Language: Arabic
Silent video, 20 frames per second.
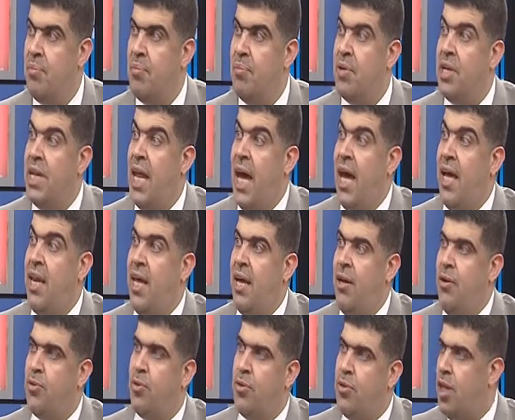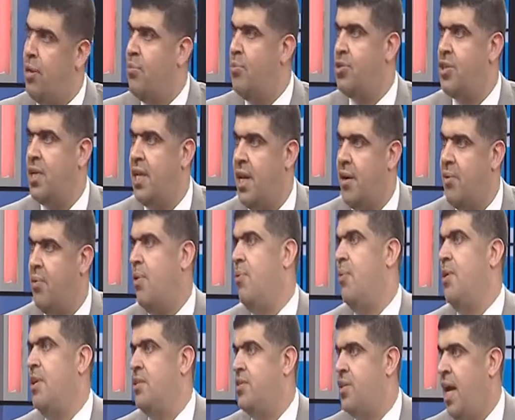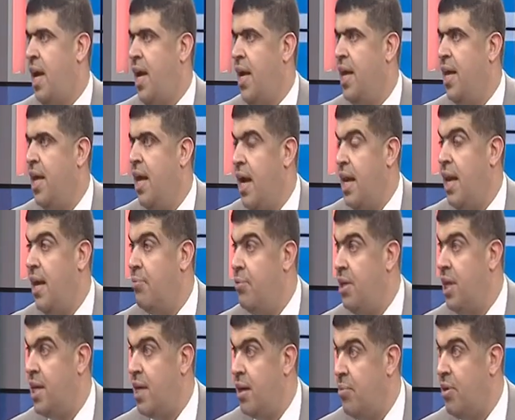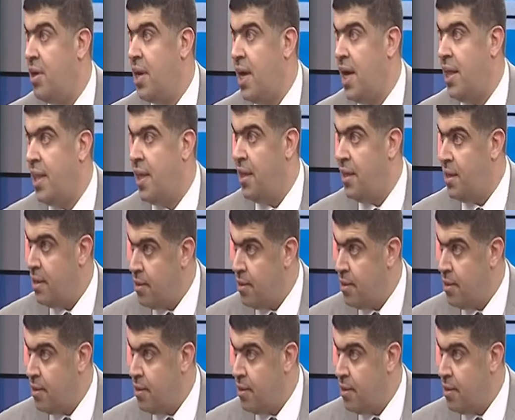منعنا حدوث المشكله وهو النجاح الامني الكبير هذا